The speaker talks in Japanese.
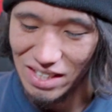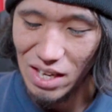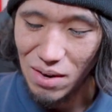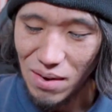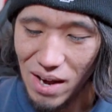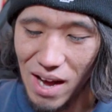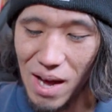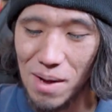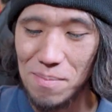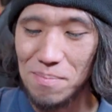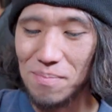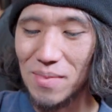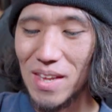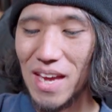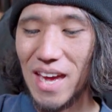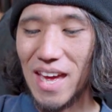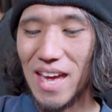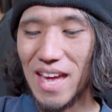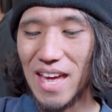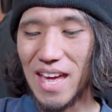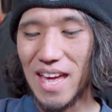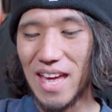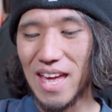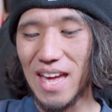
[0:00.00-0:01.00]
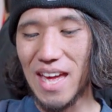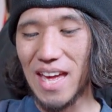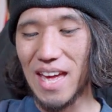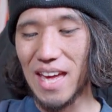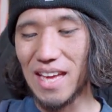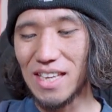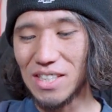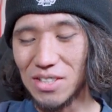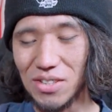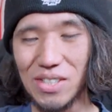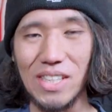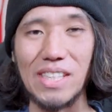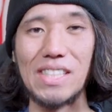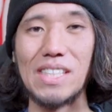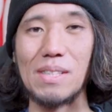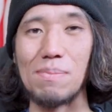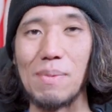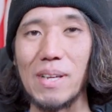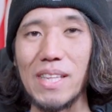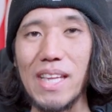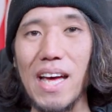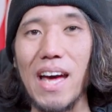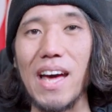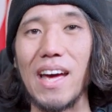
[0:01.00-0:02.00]
では、えー、以上です
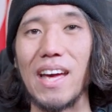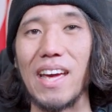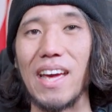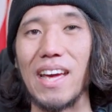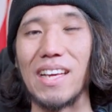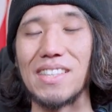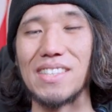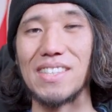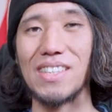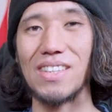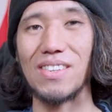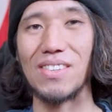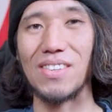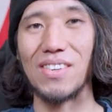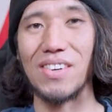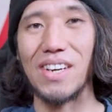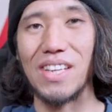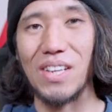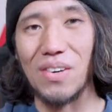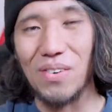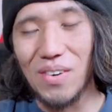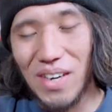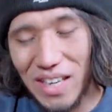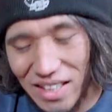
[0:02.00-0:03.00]
また、え次の動画でお